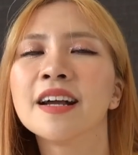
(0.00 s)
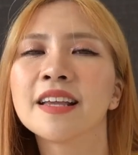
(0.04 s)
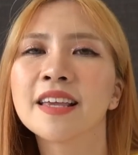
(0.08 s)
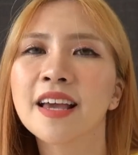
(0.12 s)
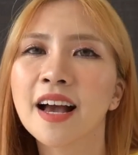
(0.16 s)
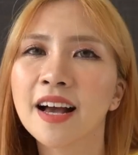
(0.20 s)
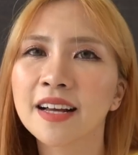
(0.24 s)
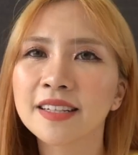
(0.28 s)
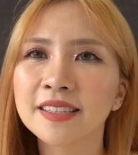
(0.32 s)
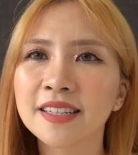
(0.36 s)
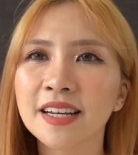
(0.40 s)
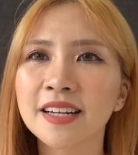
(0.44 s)

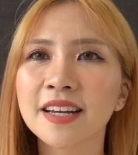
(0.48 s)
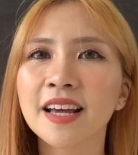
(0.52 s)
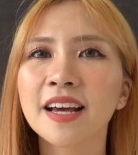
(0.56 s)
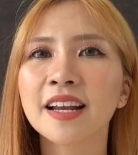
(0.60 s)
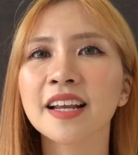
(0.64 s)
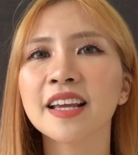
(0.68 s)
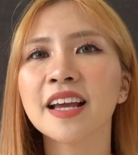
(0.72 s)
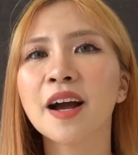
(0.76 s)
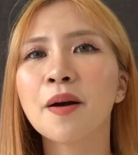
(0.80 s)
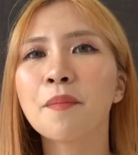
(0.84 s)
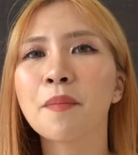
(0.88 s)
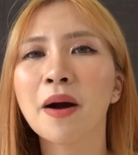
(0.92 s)
aja
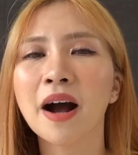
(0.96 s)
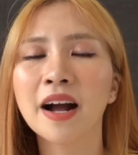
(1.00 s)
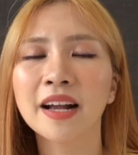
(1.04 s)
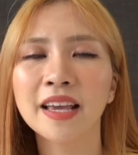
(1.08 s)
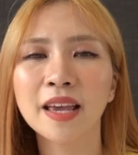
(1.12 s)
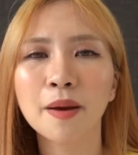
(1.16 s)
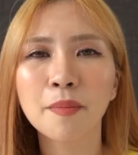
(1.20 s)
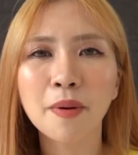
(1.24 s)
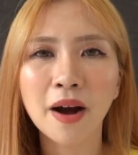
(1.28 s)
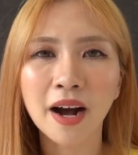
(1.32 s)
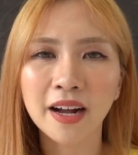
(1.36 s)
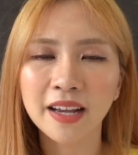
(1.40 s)
dari yang
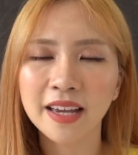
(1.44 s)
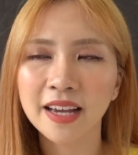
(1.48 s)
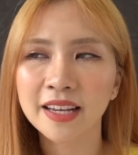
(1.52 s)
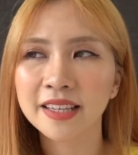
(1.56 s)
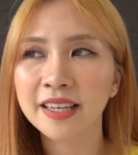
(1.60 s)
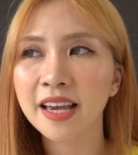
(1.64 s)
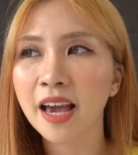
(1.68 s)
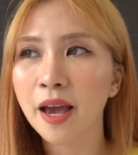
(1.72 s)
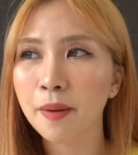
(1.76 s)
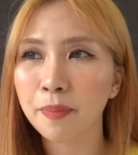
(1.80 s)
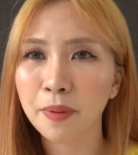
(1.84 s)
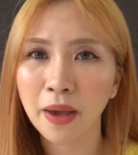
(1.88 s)
bahagia
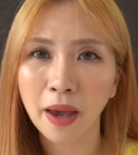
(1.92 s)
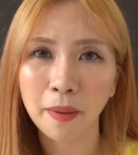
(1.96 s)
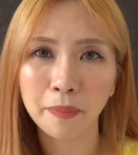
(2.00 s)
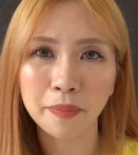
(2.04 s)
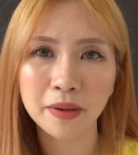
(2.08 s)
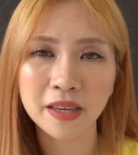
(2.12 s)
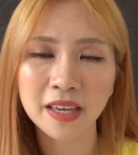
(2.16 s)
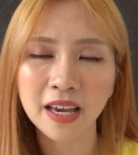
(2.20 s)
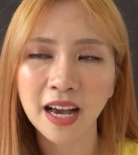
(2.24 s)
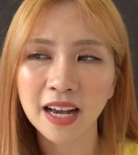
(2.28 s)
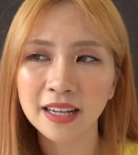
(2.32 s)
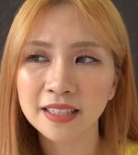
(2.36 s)
bahagianya happy
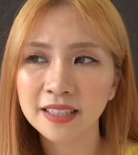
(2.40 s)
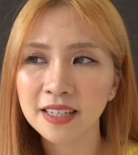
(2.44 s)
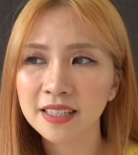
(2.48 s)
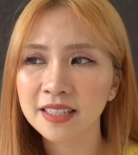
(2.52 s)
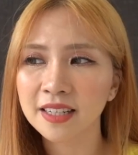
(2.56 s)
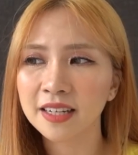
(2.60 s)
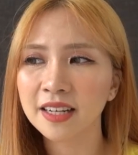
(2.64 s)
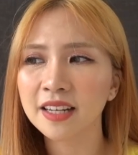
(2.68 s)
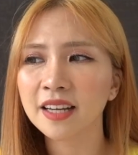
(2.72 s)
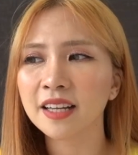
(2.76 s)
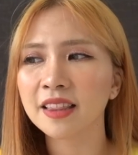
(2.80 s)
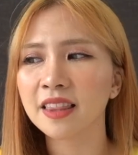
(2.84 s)
happynya aja
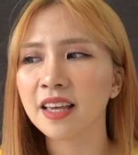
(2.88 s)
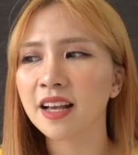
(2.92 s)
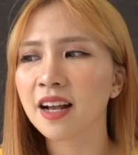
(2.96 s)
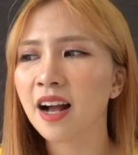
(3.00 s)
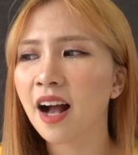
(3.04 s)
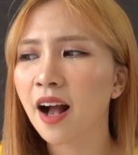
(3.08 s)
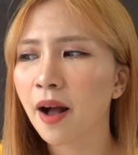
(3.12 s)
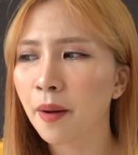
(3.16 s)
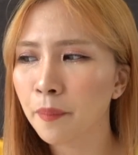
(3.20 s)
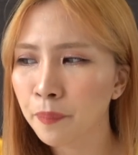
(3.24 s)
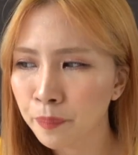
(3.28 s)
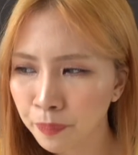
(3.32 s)
jadi
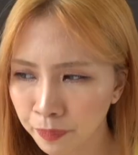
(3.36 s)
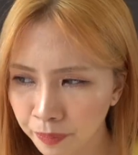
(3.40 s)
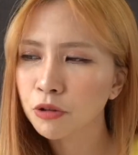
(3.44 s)
ketika